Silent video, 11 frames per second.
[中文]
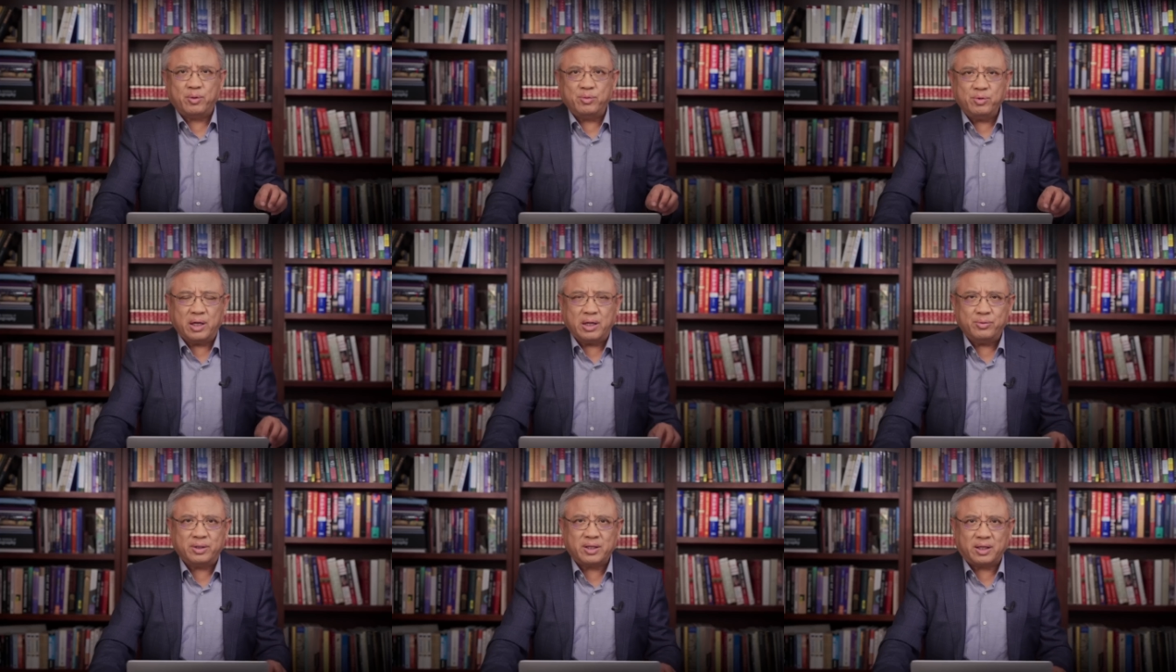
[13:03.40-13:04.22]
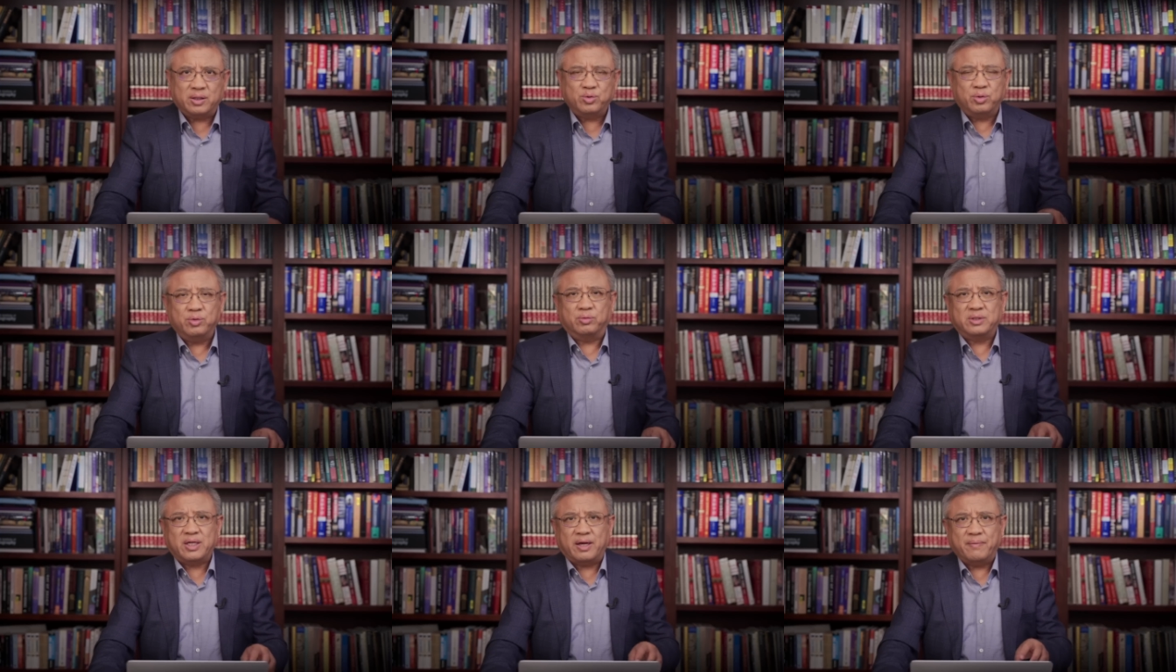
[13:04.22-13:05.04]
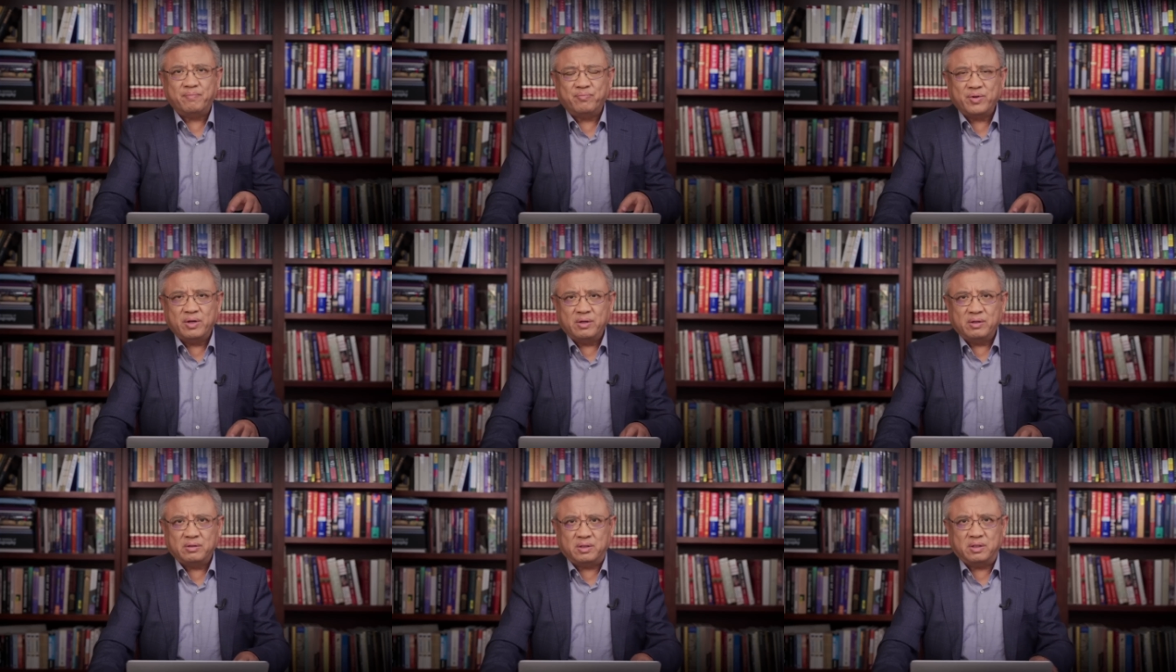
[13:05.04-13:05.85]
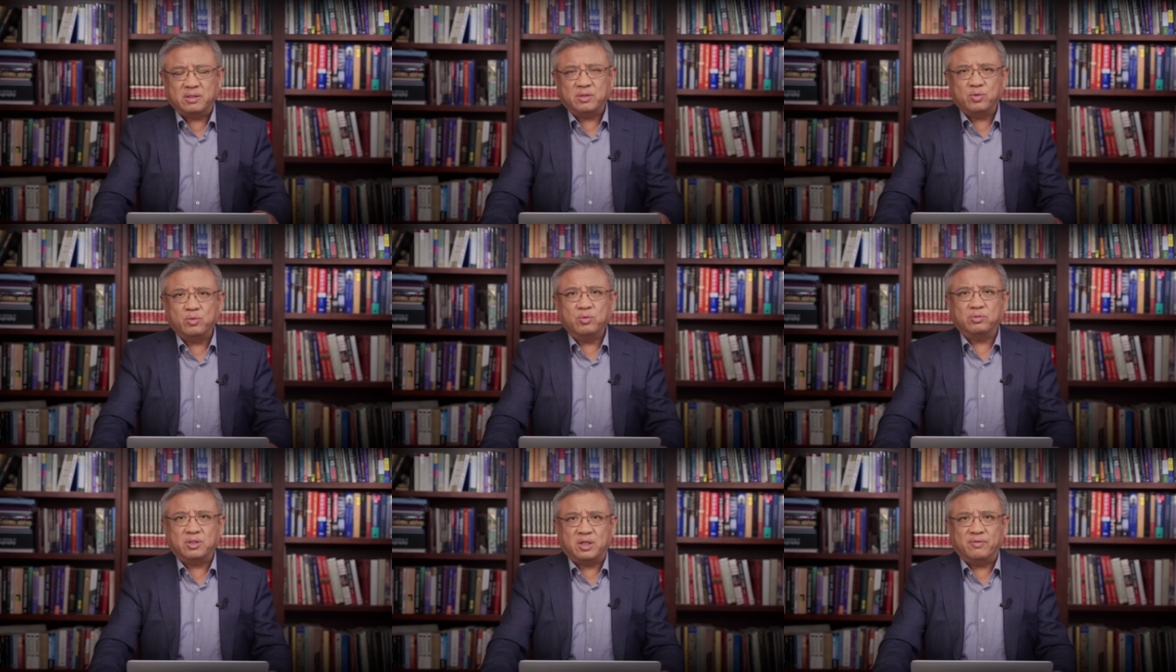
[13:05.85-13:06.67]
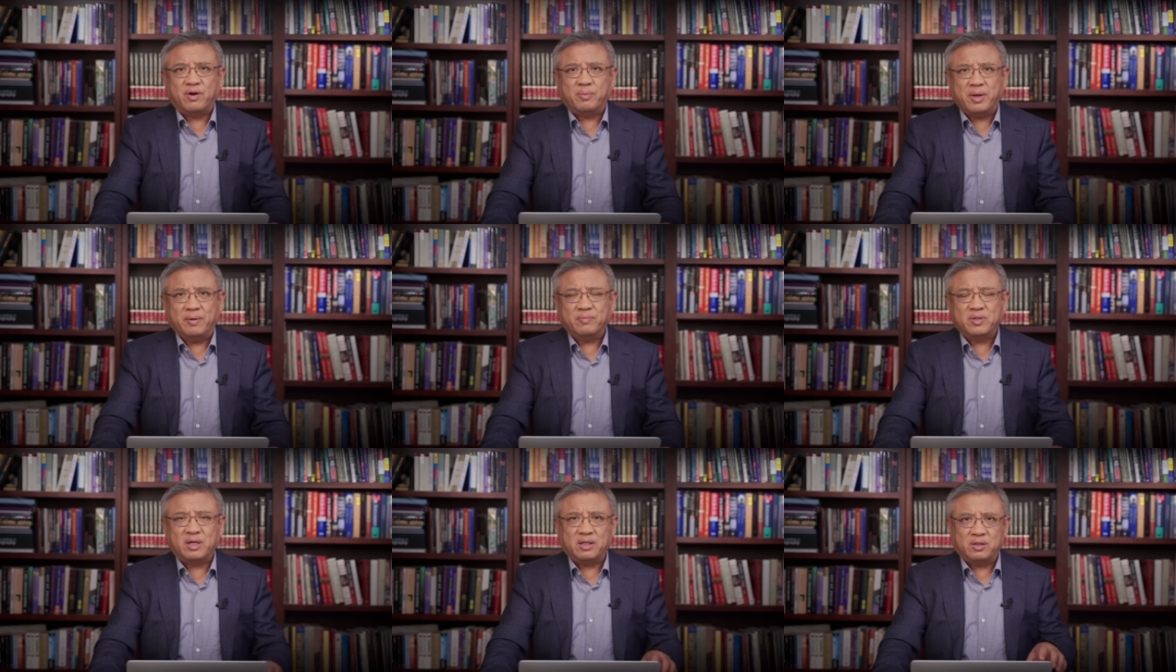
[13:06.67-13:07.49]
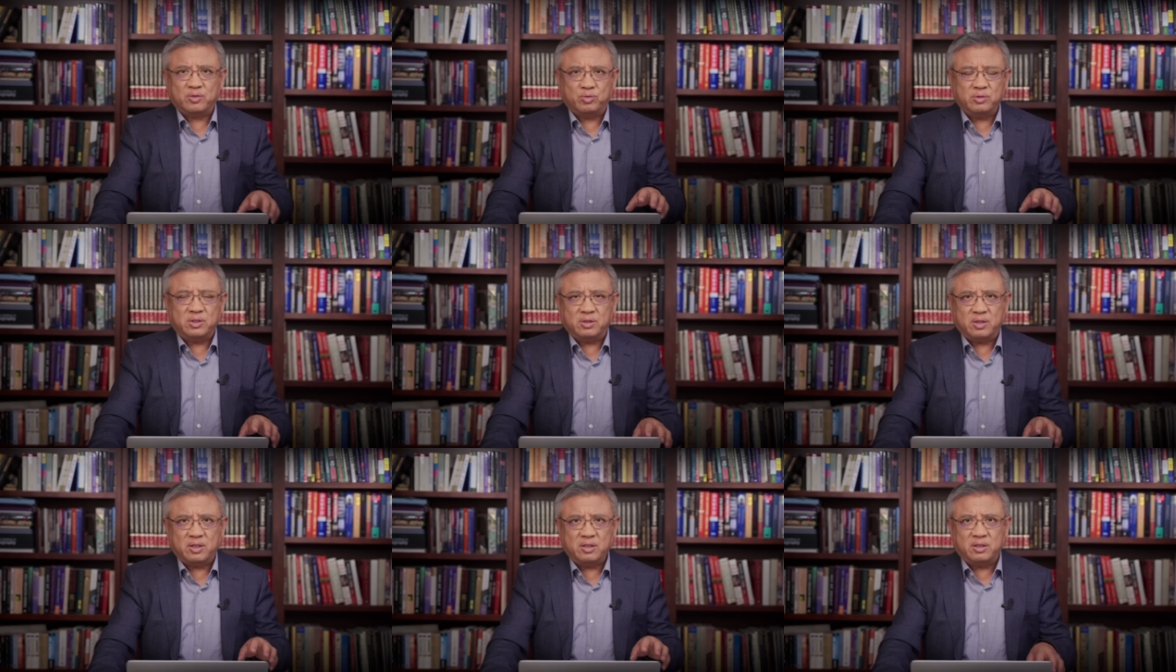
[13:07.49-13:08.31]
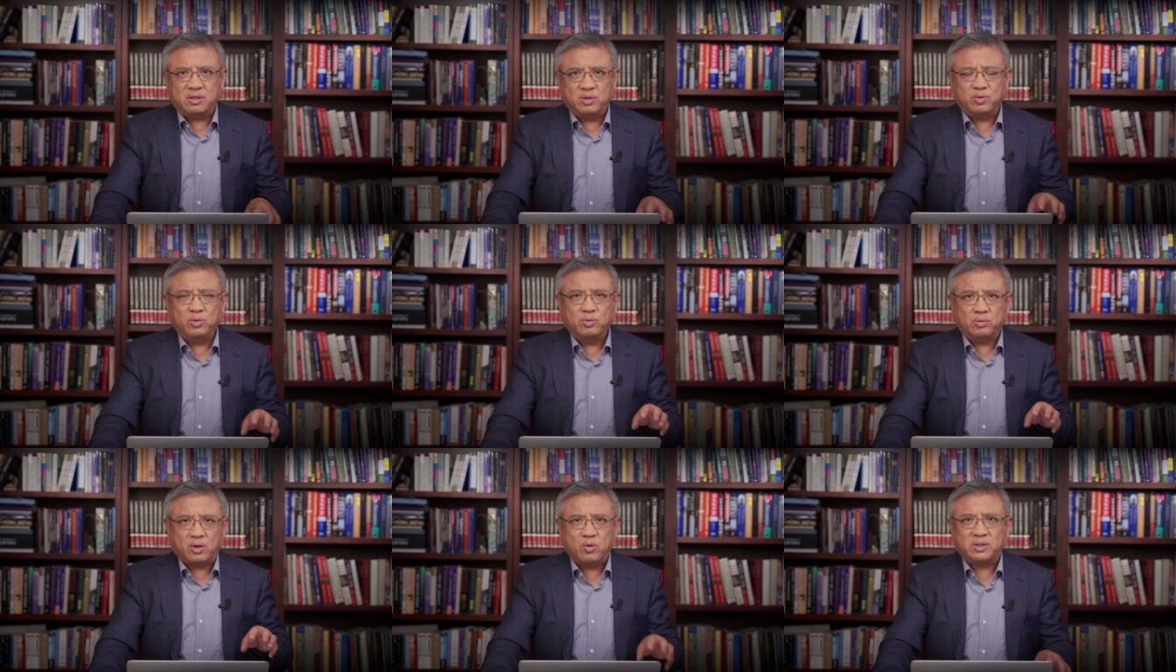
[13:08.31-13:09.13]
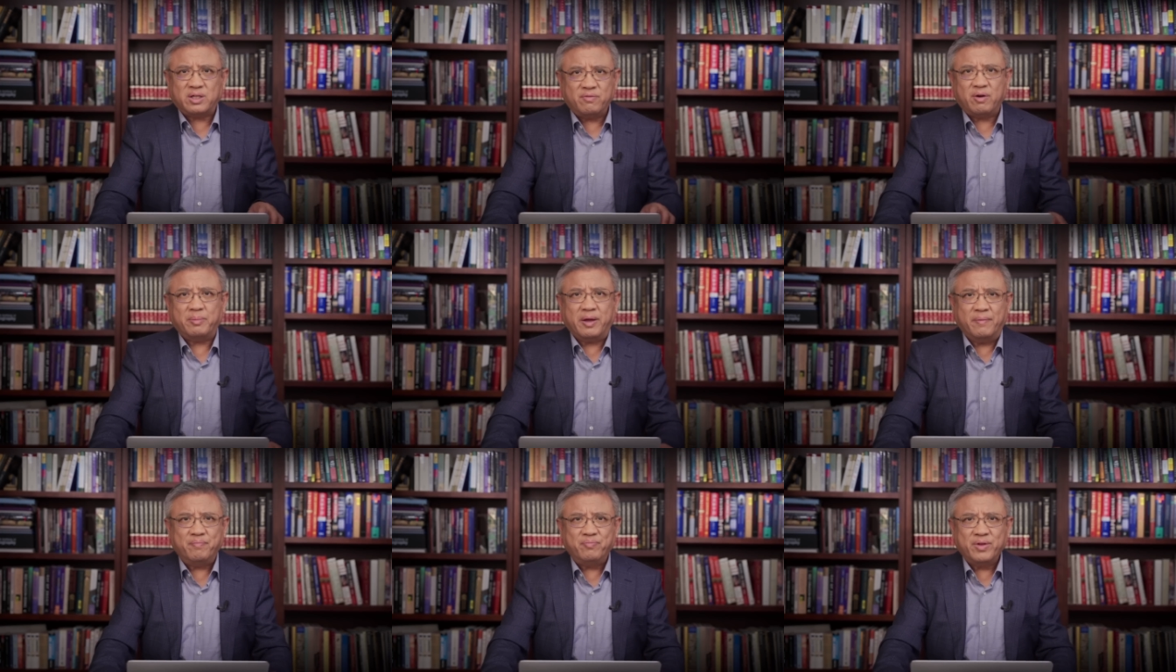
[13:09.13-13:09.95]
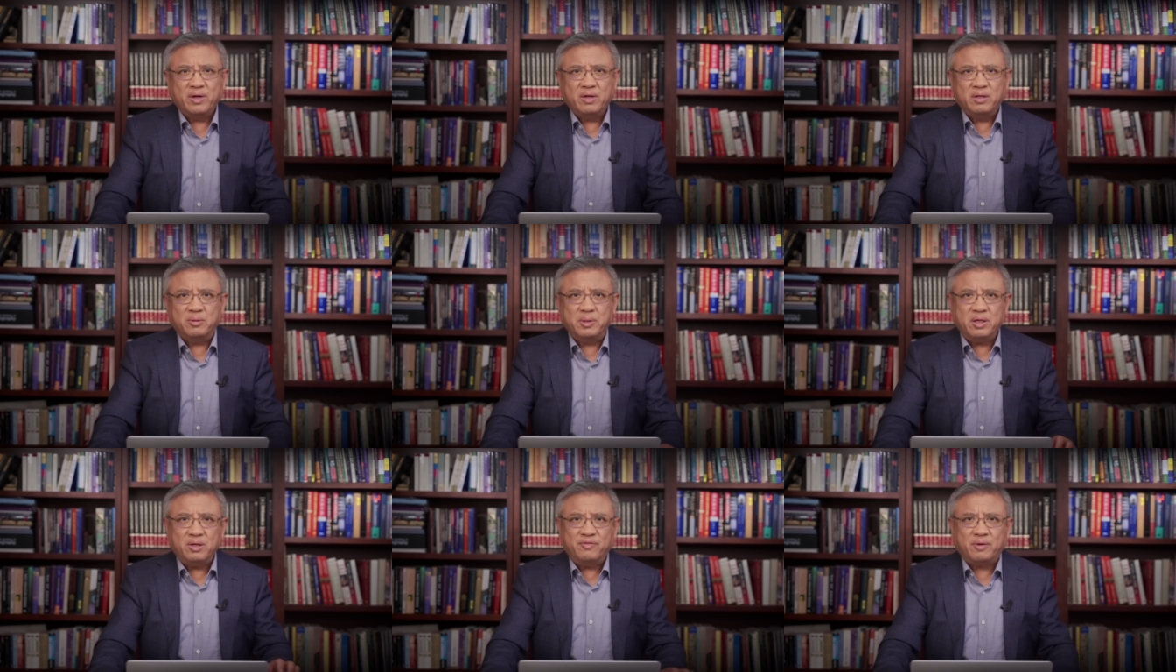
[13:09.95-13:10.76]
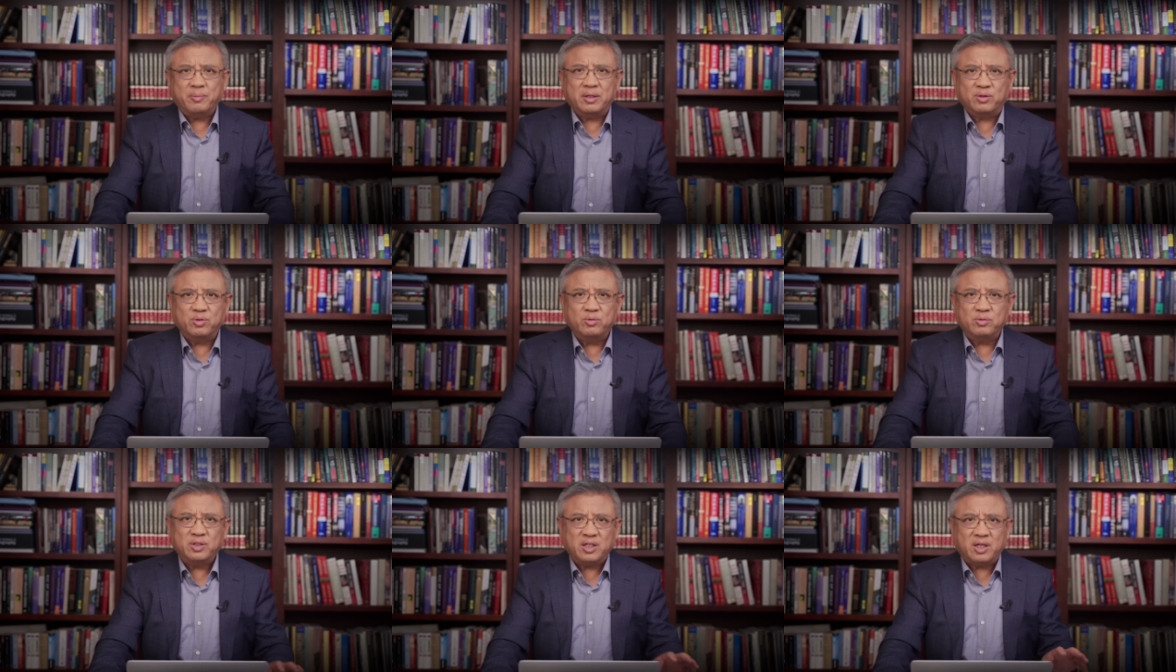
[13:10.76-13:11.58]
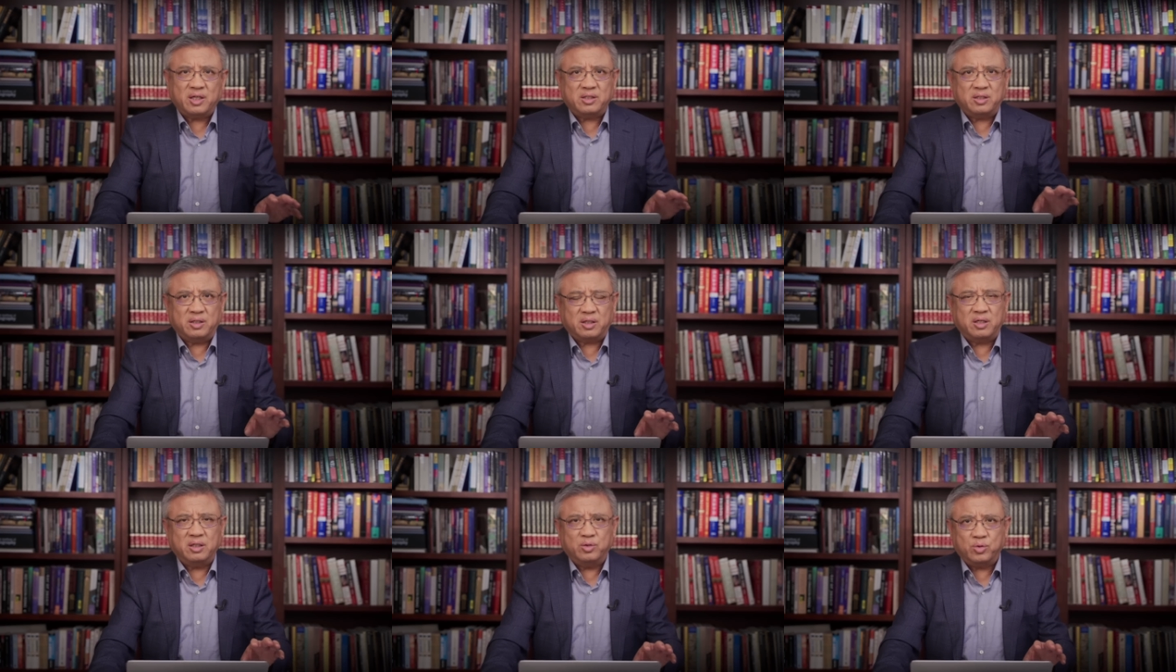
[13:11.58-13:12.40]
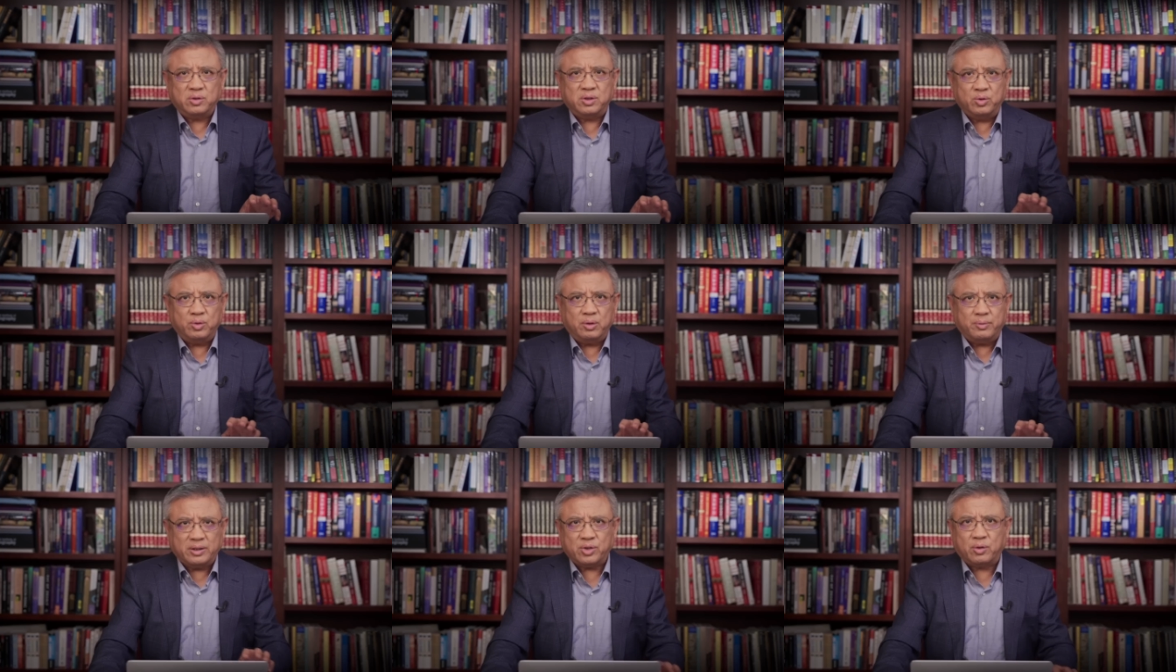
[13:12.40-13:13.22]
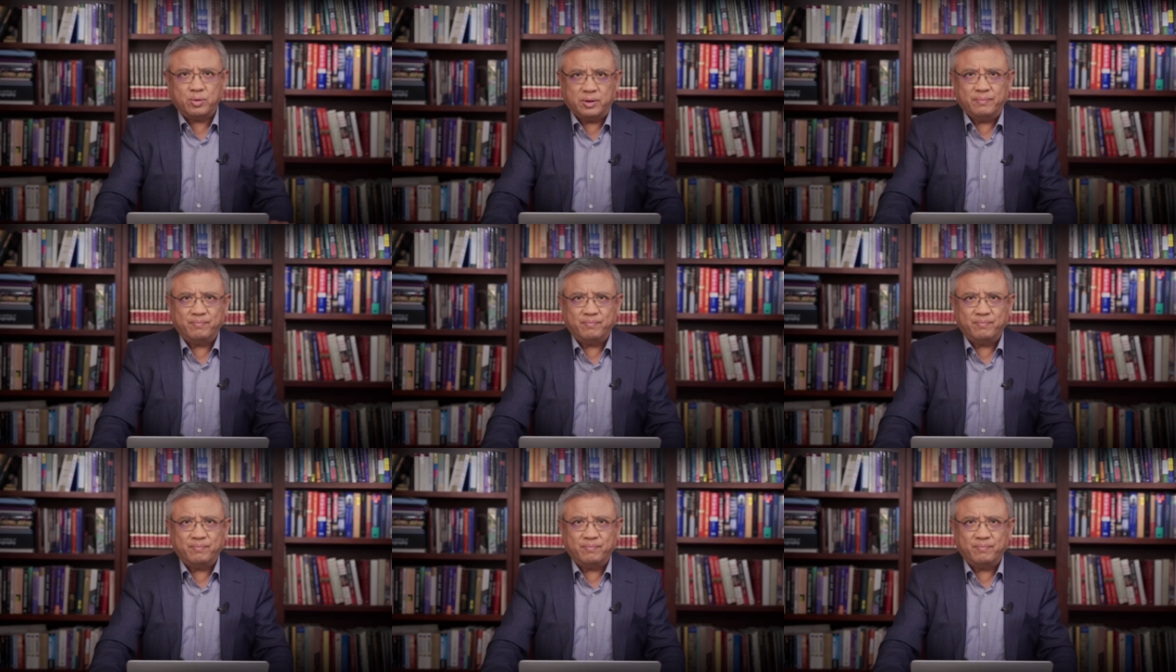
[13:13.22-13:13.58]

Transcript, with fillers: 挥越来越大的作用，在抵制中共这个方面，在阻止遏制中共的扩张方面。那么另一方面呢，中共现在是可以说是内外交困，